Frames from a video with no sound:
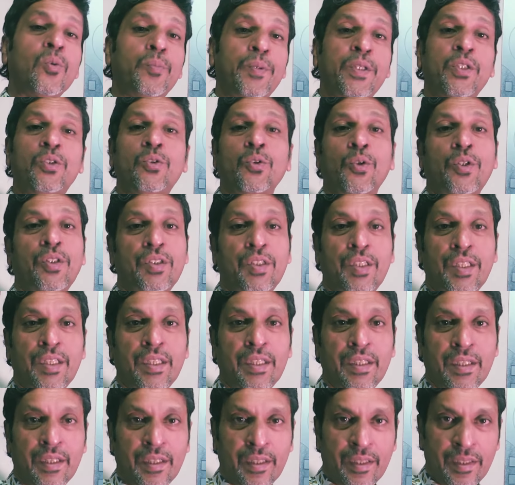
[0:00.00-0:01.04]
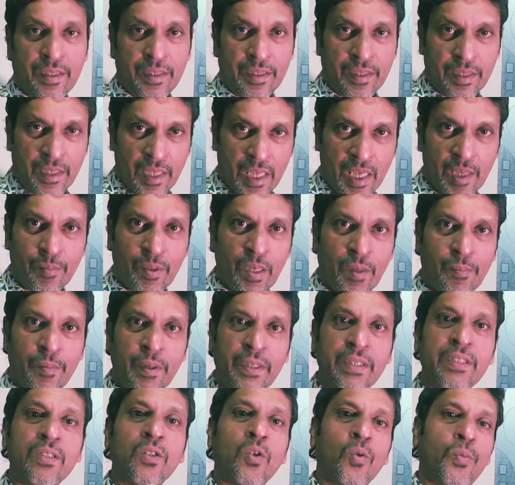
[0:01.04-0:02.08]
গুপির চরিত্রে আমরা
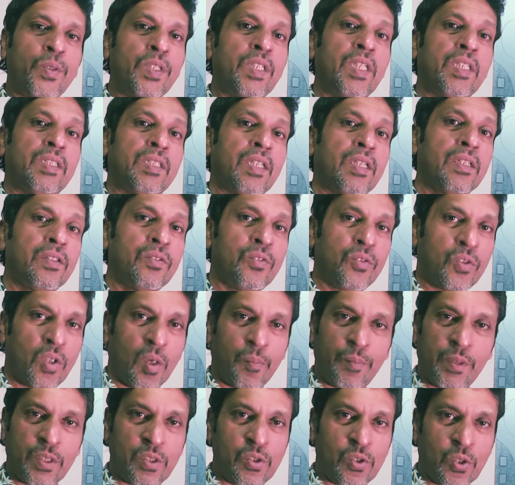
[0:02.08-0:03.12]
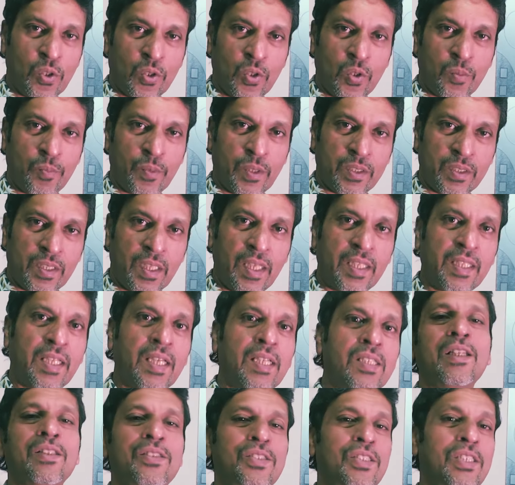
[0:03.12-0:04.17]
পাই অভিনেতা তপেন
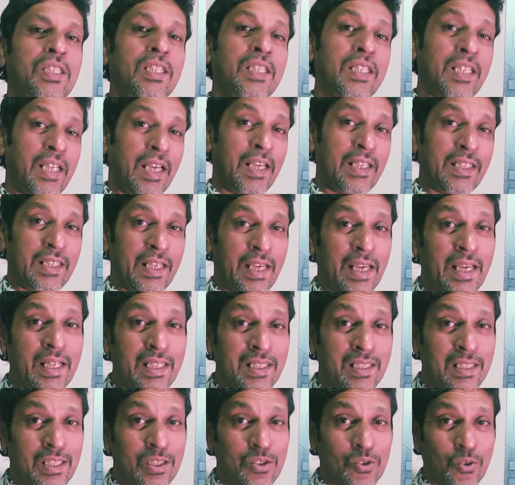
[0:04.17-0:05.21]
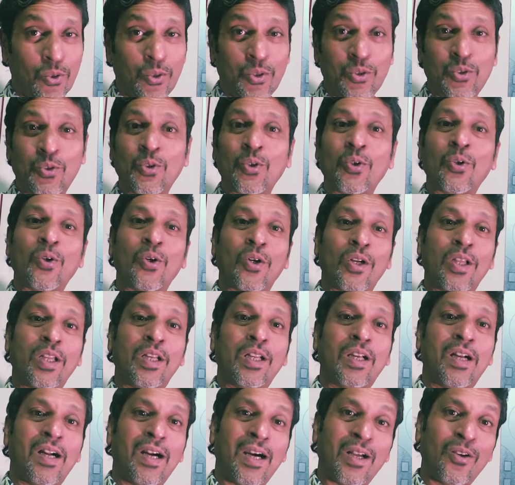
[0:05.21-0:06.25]
চট্টোপাধ্যায়কে যিনি এই একটি চরিত্র করার
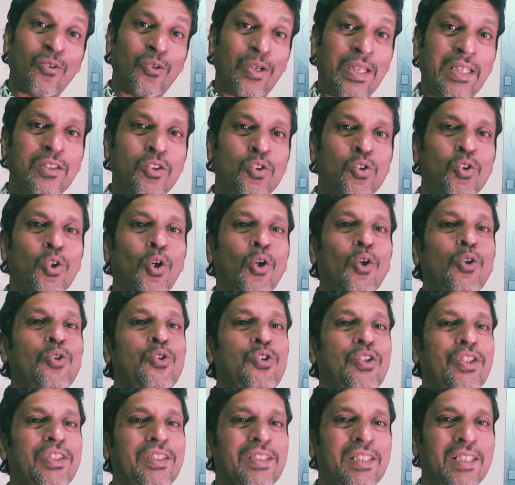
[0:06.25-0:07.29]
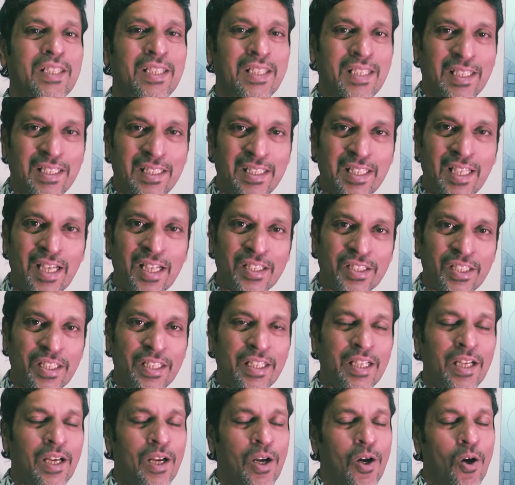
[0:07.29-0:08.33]
কারণেই চলচ্চিত্রের ইতিহাসে
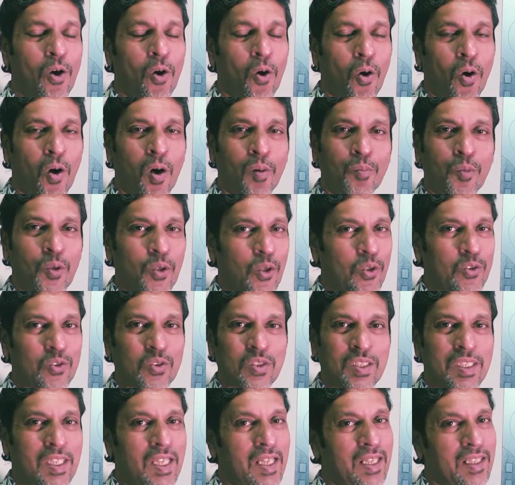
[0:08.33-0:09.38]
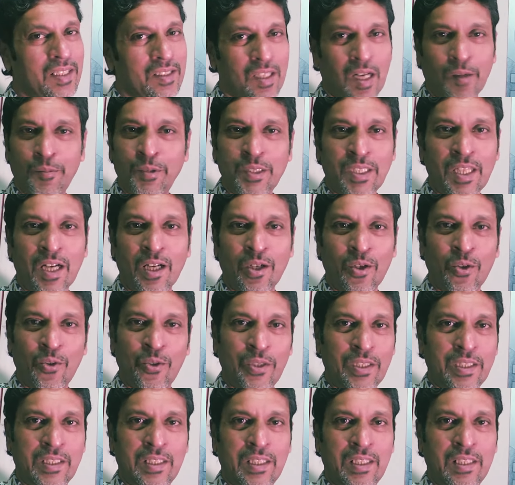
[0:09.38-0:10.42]
অমরত্বের দাবিদার
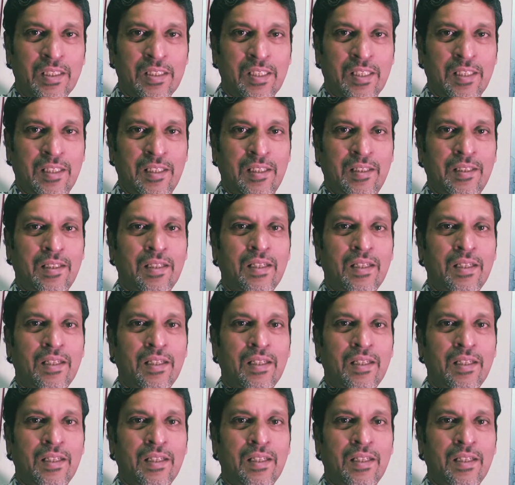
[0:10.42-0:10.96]
হয়ে গিয়েছেন